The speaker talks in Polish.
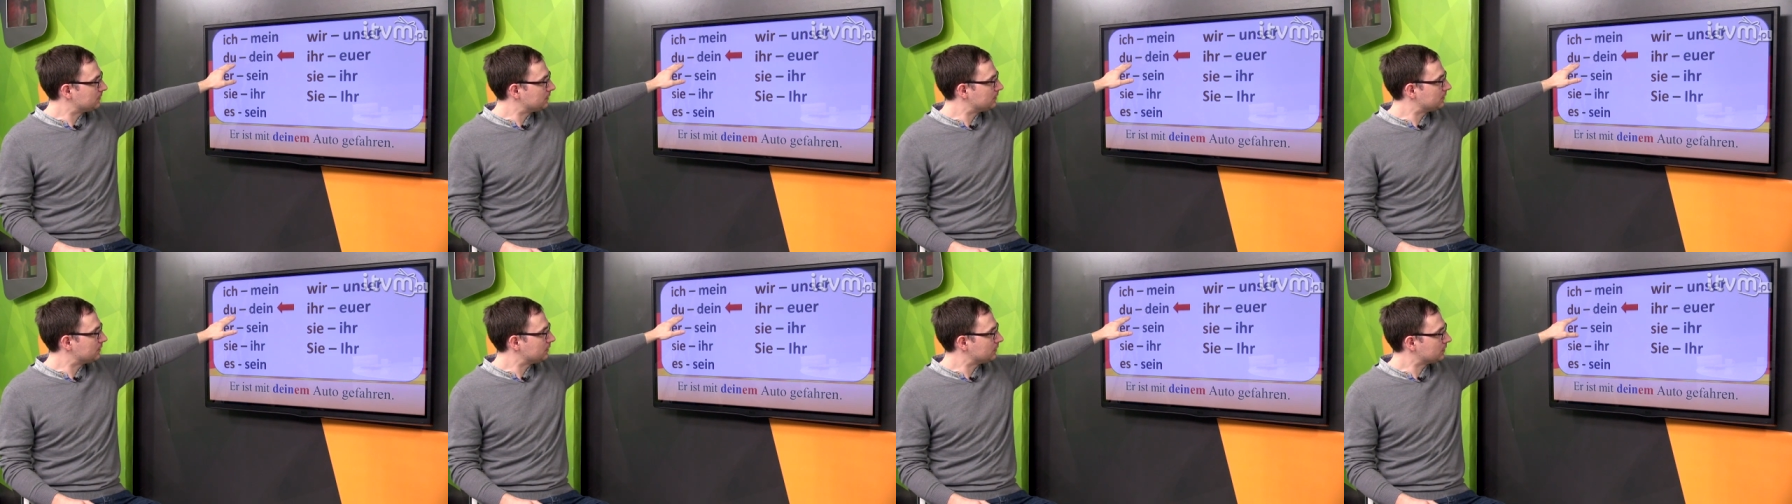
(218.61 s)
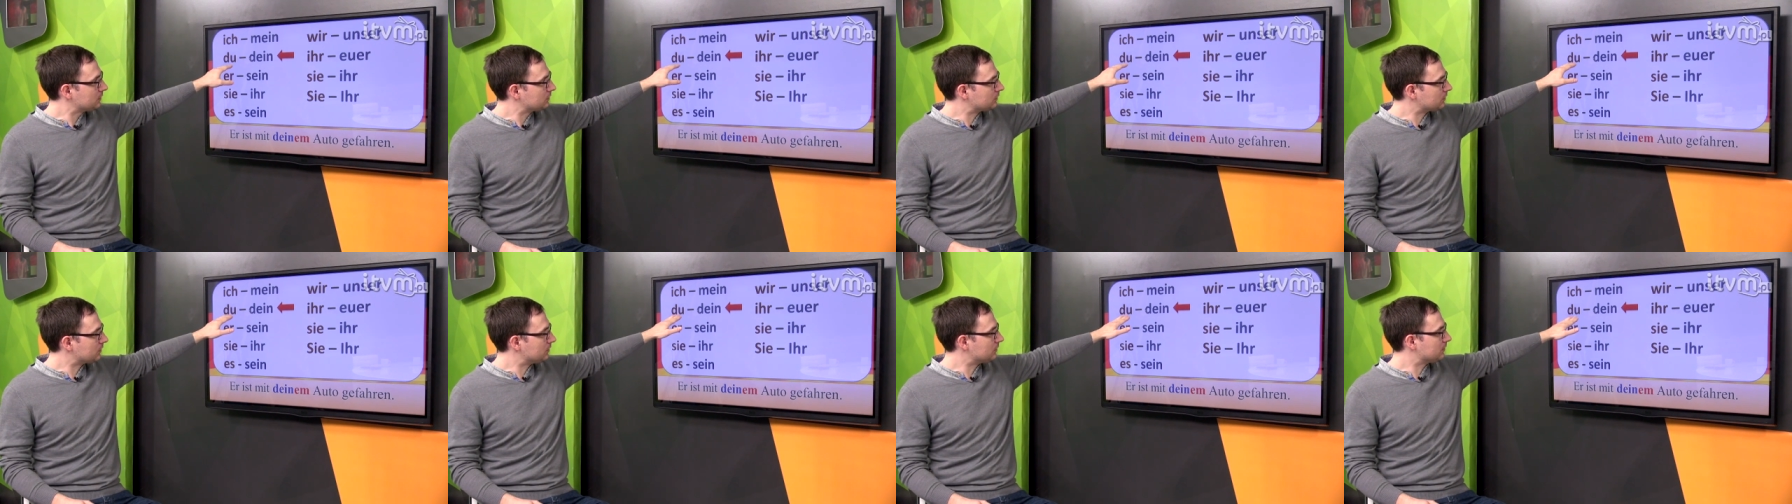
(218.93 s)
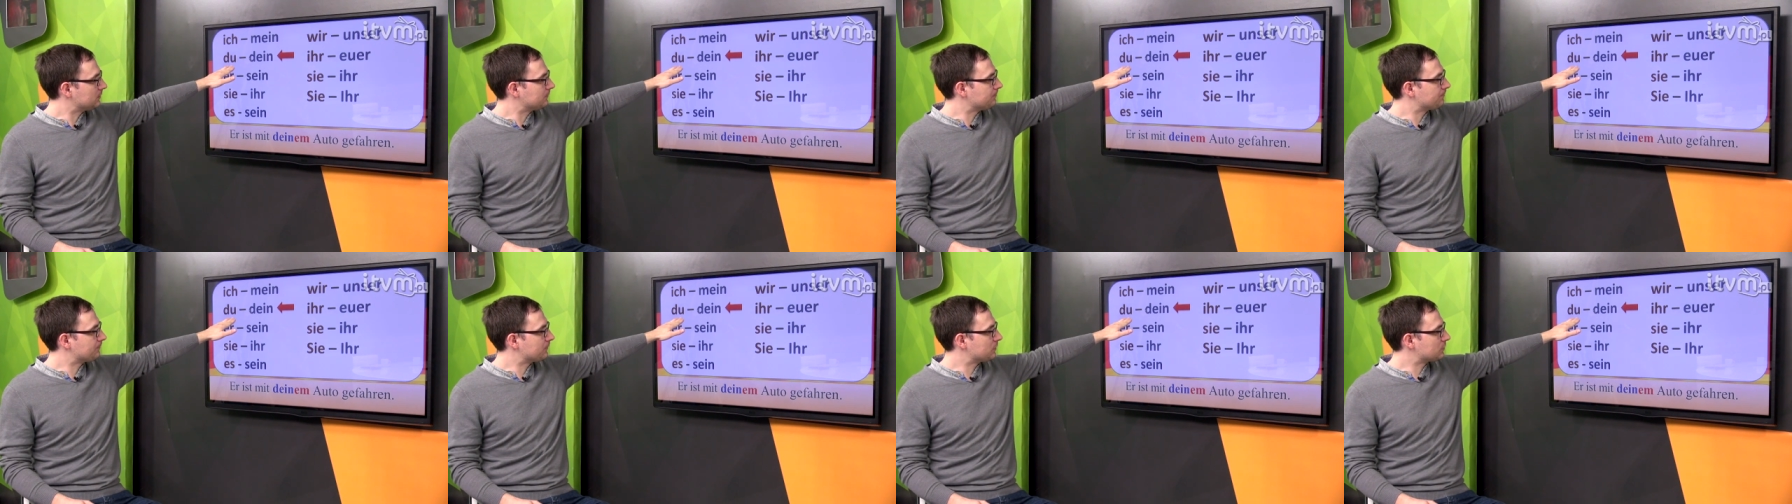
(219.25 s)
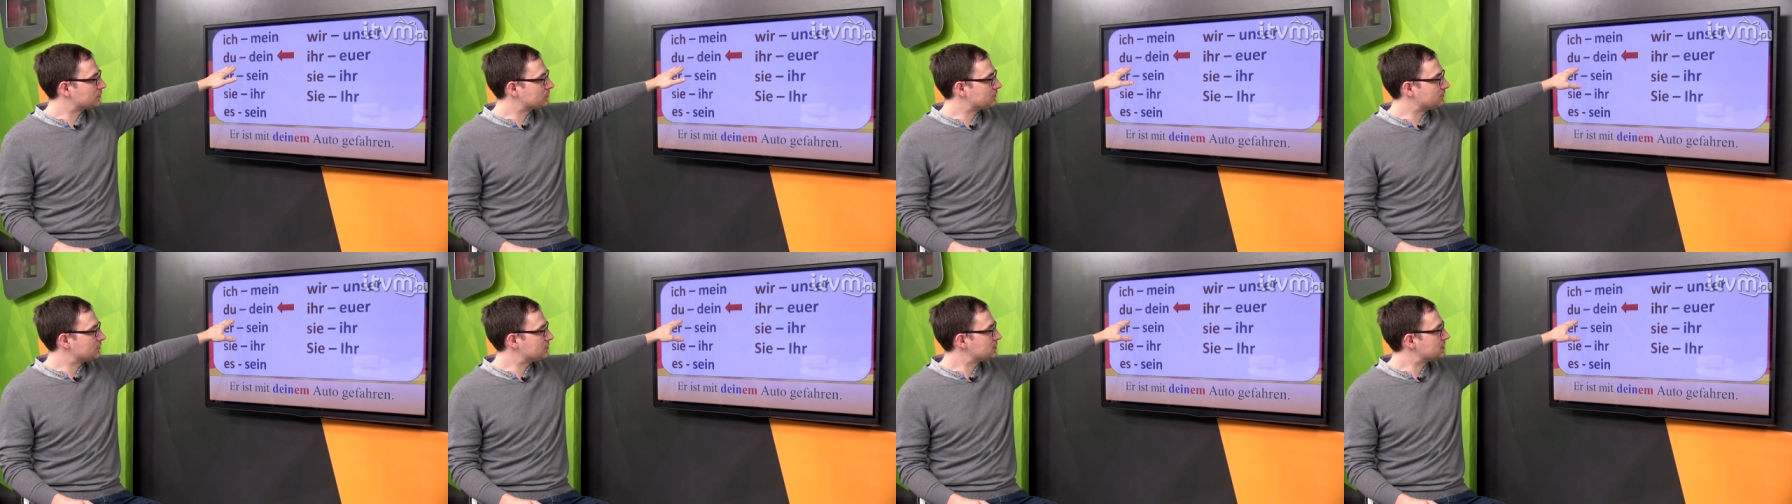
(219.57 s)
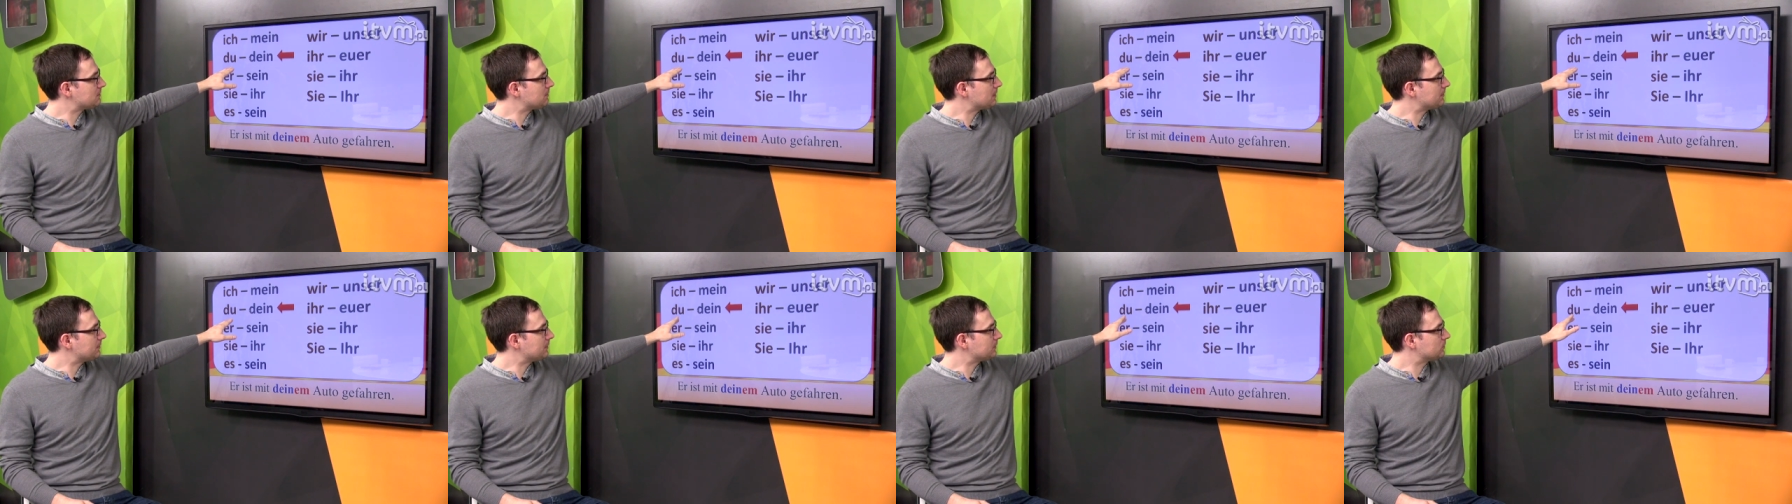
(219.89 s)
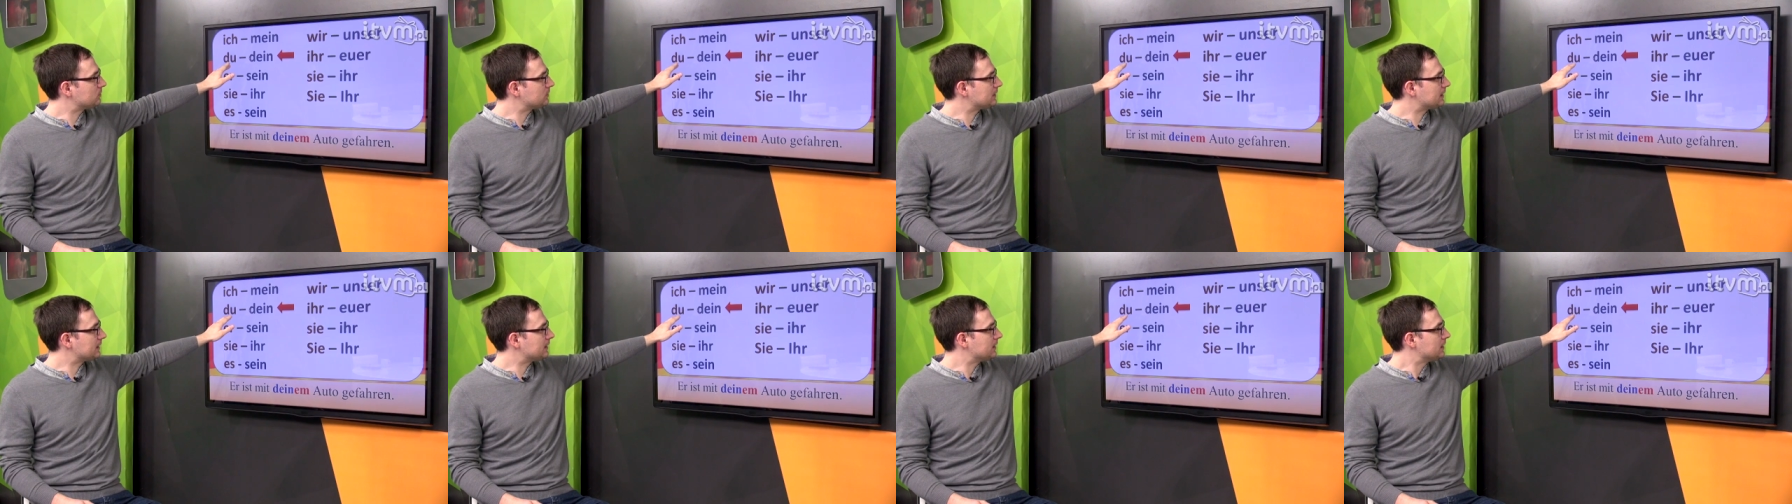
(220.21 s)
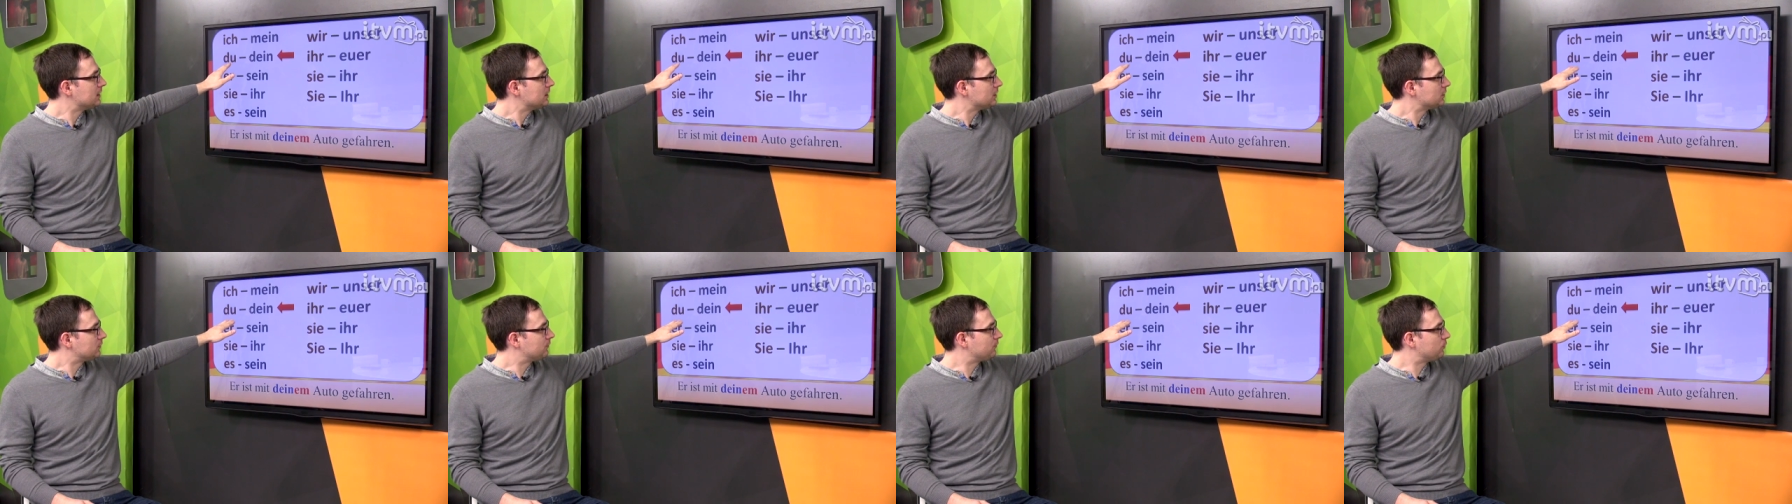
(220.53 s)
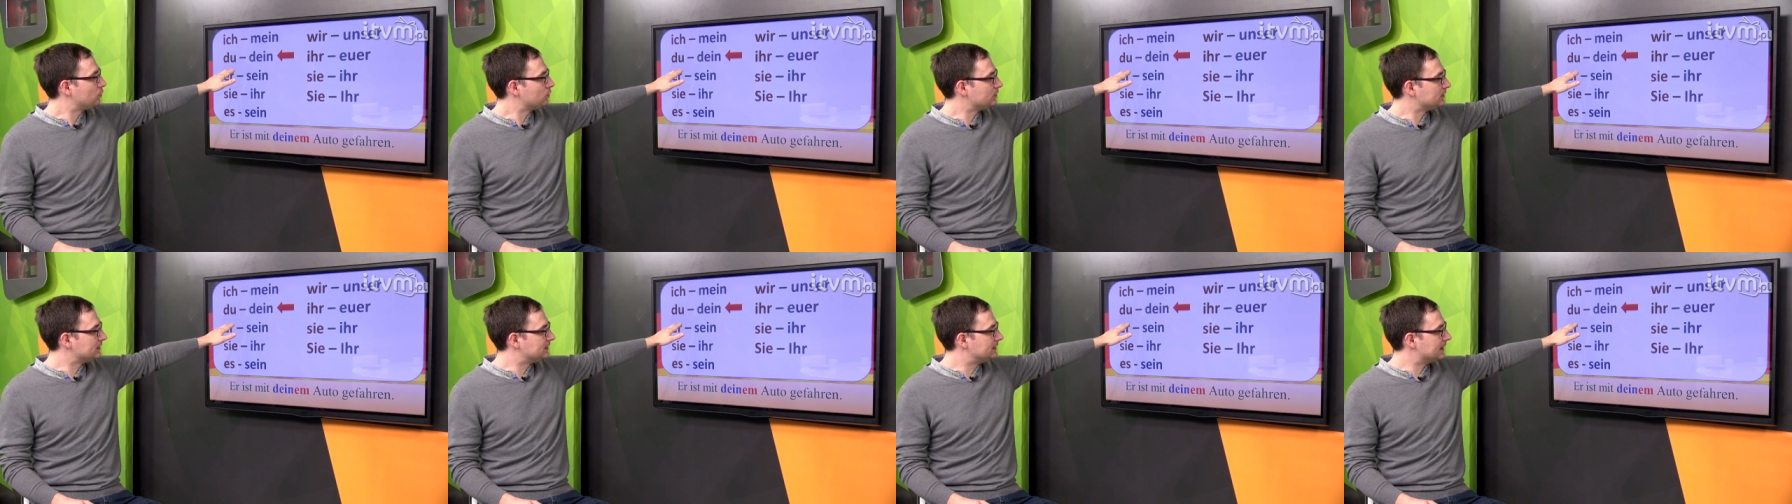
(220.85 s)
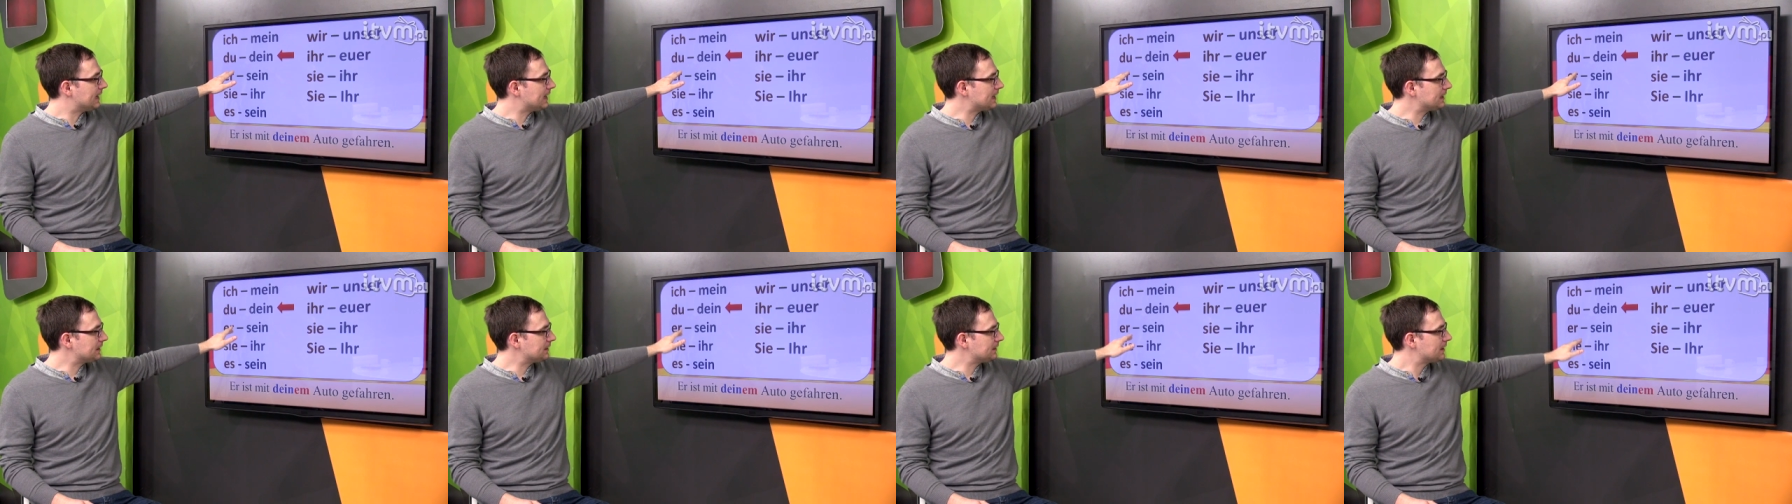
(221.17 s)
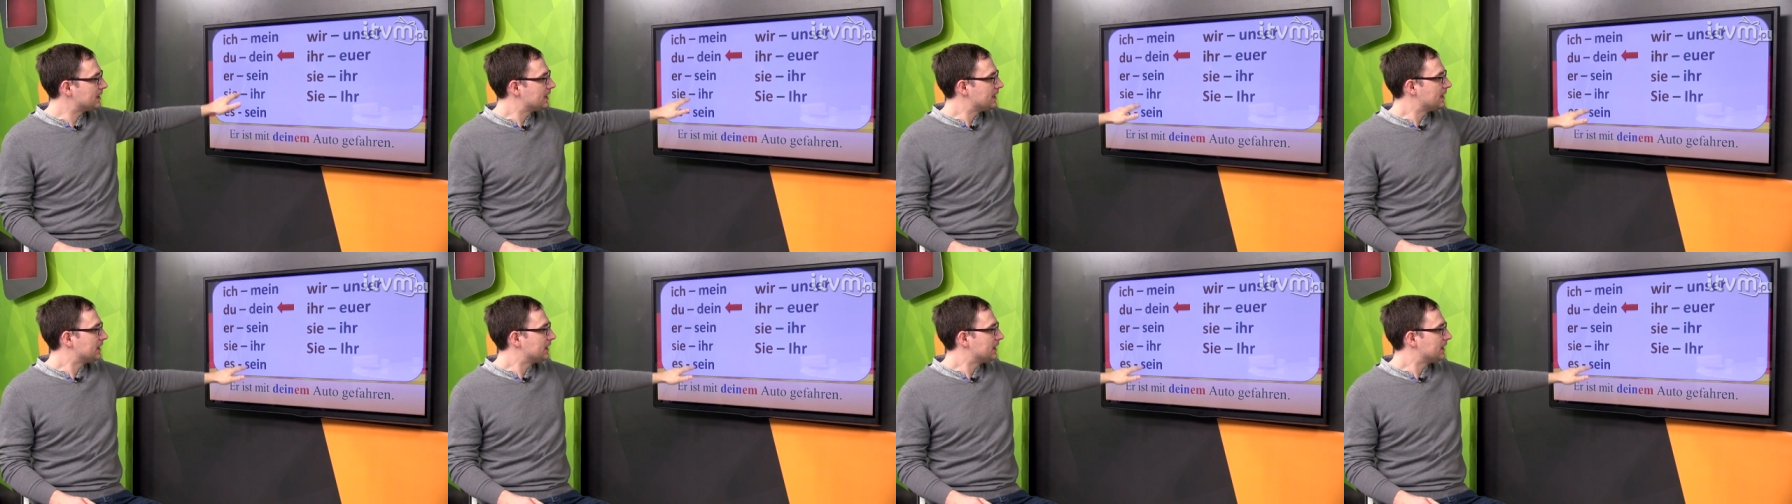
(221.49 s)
no to mm, oczywiście mamy tutaj twój, dein